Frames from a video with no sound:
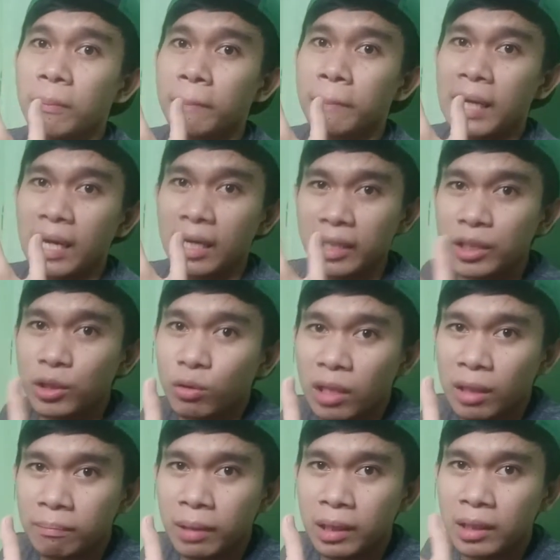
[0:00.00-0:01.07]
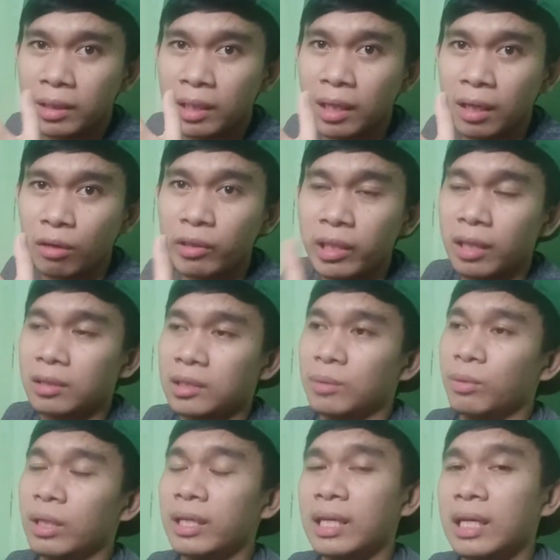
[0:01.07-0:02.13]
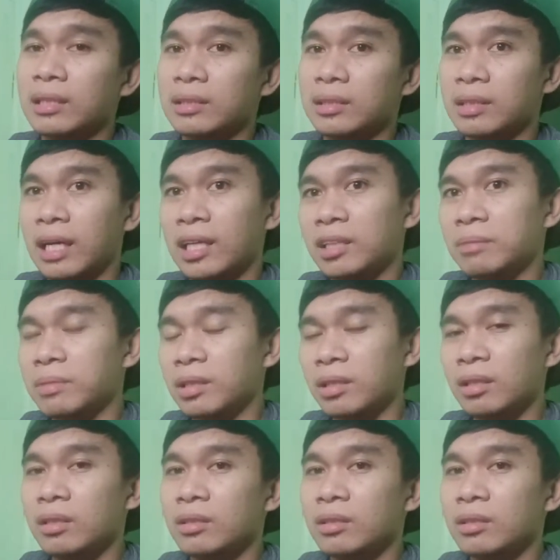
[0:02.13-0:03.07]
palakihin yung company nila. Kaya, simulan natin si Jollibee.